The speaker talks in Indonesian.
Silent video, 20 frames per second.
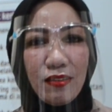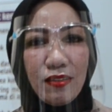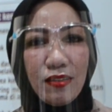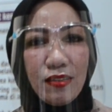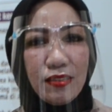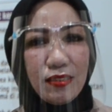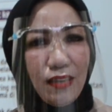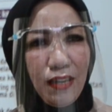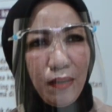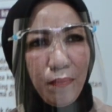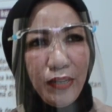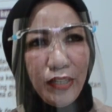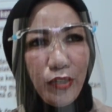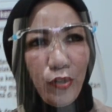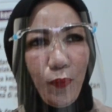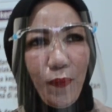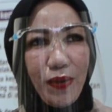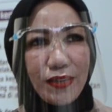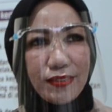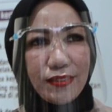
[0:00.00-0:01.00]
Sahabat
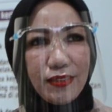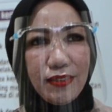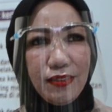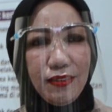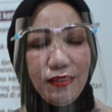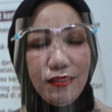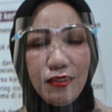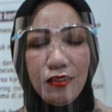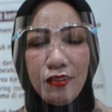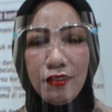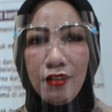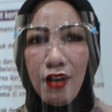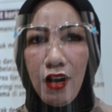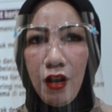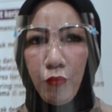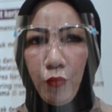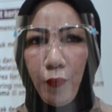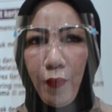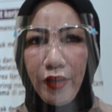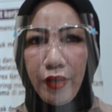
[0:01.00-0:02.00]
inovasi,
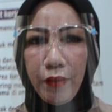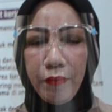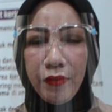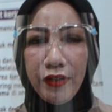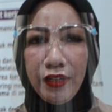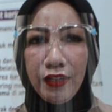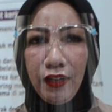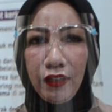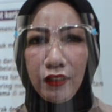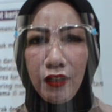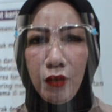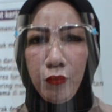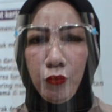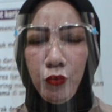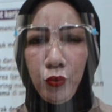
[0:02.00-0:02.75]
dalam upaya meningkatkan